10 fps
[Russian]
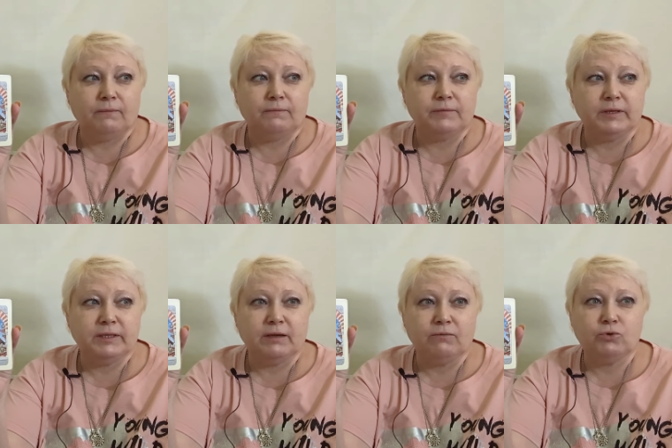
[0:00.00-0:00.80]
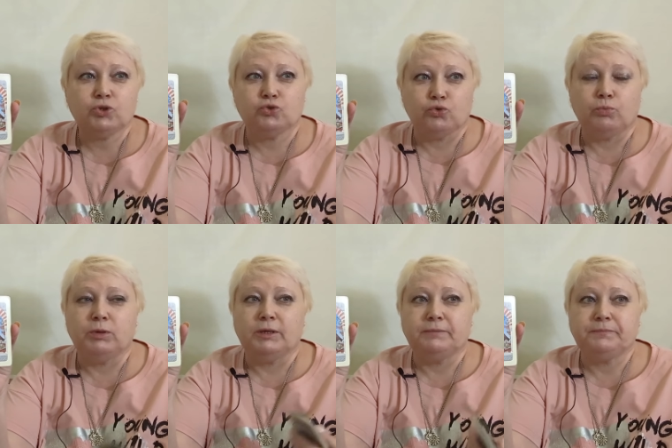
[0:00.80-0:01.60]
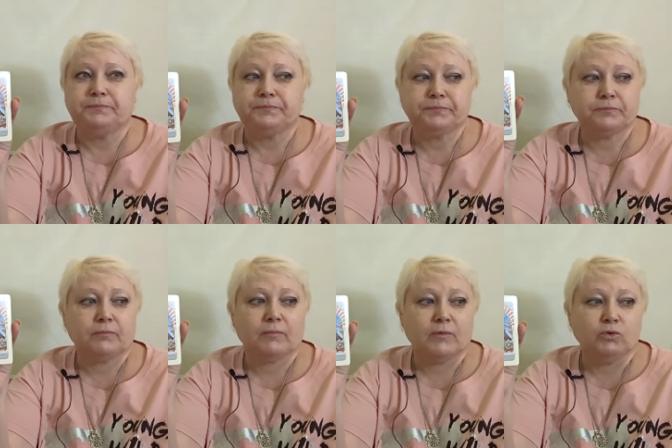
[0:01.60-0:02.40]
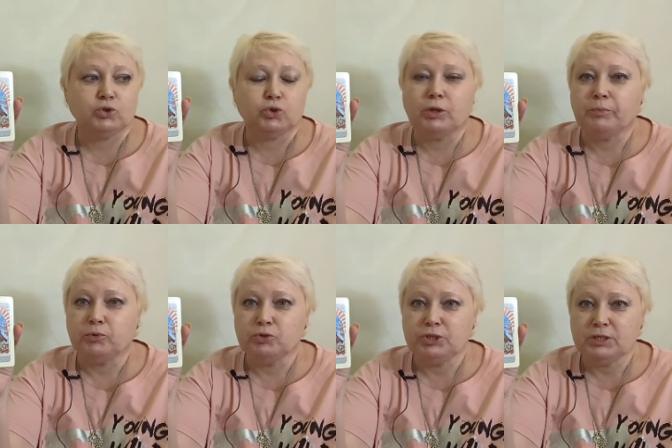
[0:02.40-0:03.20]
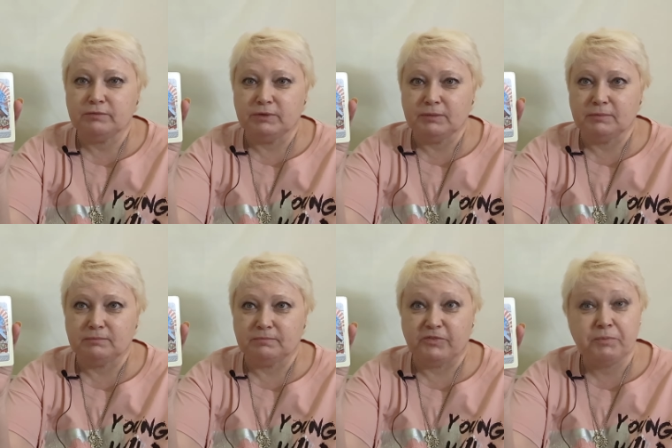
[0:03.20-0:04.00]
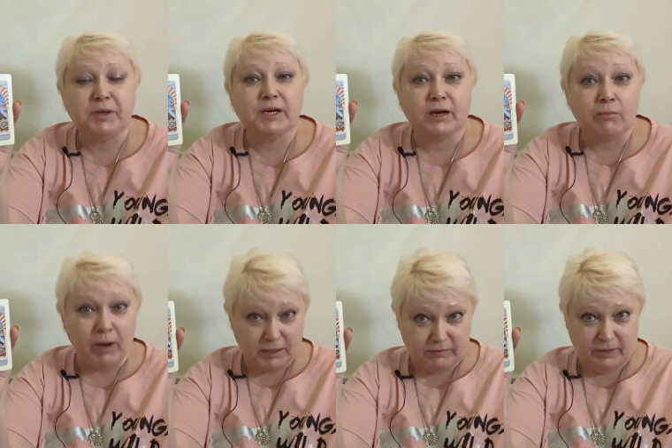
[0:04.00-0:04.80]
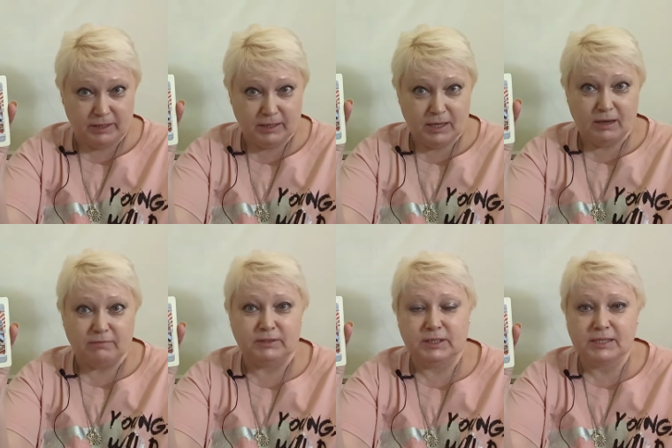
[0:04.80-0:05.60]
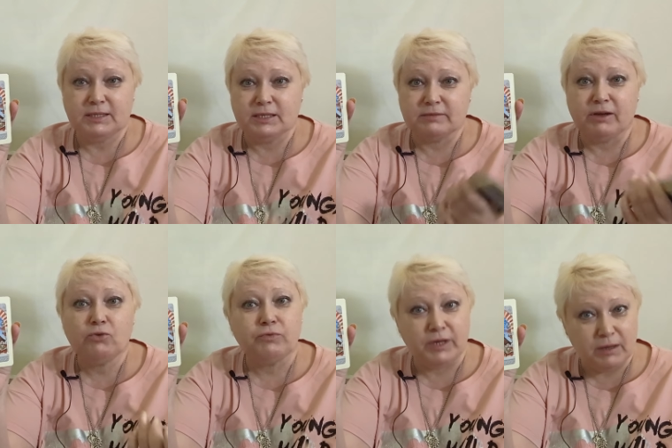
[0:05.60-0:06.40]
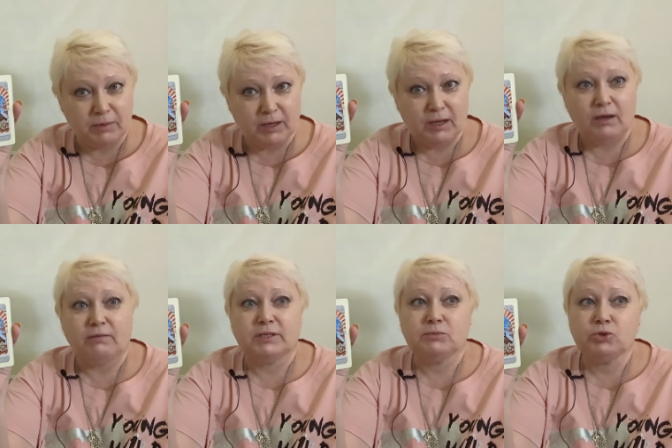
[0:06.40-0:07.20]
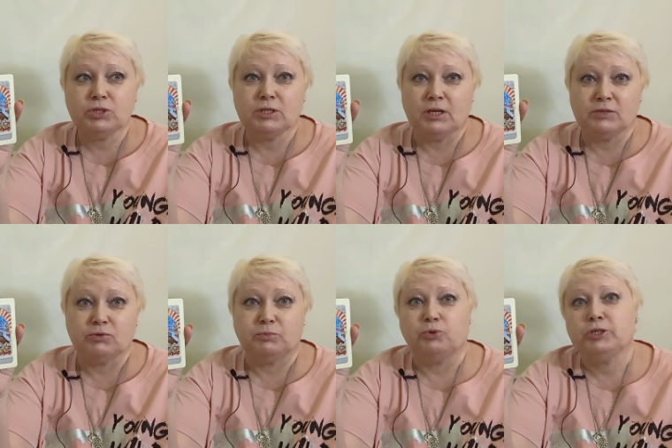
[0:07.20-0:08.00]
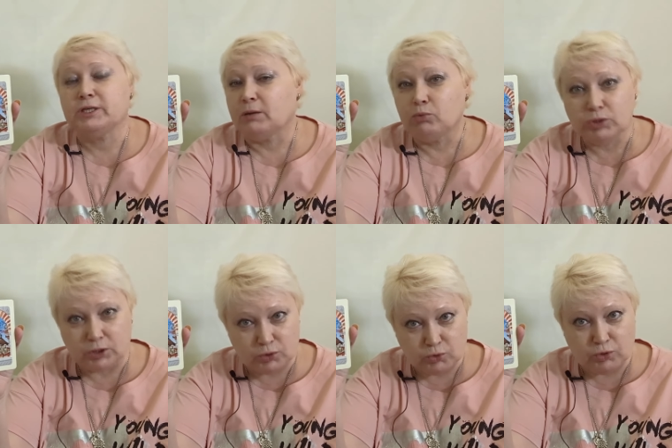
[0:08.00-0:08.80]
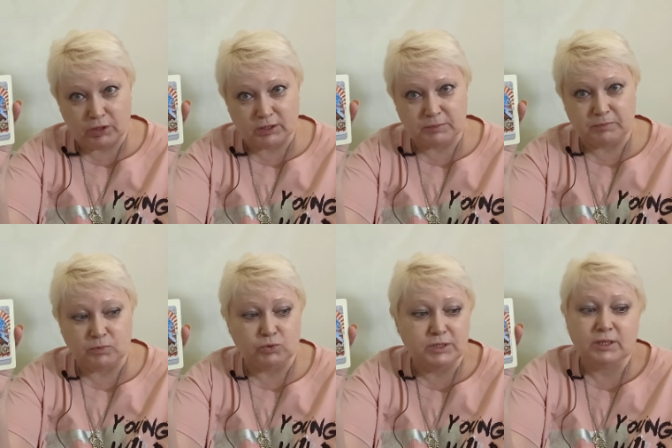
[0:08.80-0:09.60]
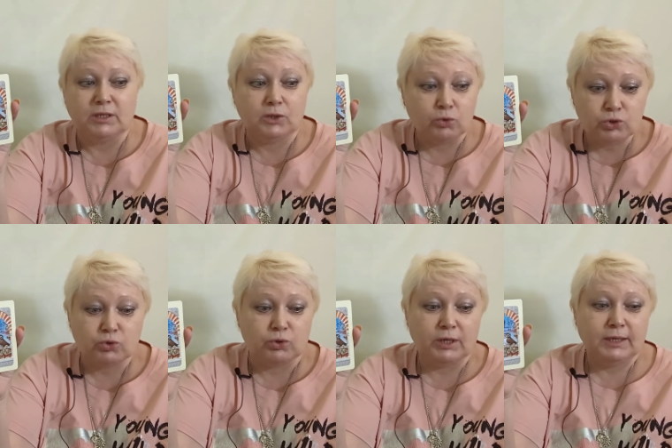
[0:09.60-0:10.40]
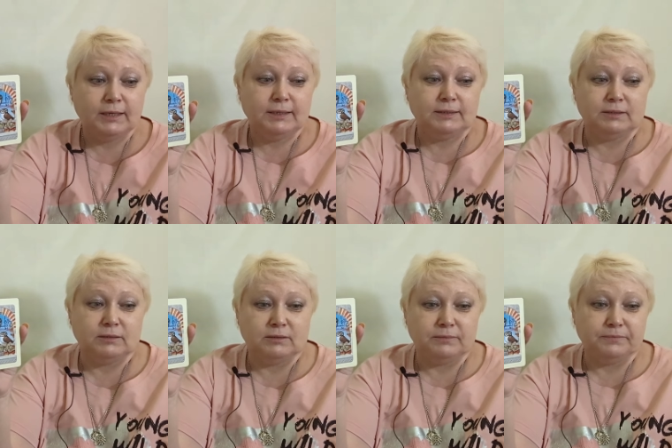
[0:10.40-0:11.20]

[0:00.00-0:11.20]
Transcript: для того, чтобы вот что-то получить, вы, вы перерабатывали, вы тратили свое время. Возможно, даже вот после работы что-то ну, делали то, что э,